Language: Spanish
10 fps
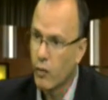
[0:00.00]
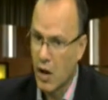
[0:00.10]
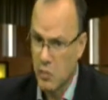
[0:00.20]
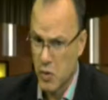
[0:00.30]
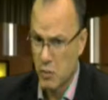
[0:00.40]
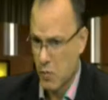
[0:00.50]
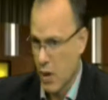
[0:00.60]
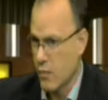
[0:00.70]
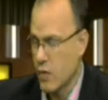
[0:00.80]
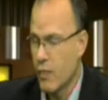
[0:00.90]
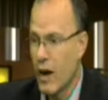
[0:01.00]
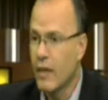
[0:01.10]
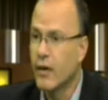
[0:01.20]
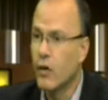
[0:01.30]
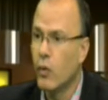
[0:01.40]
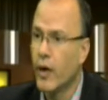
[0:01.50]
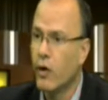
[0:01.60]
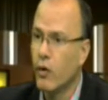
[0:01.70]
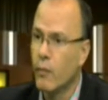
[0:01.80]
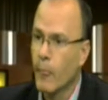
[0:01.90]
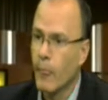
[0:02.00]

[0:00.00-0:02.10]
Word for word: a mi, a mi padre luego,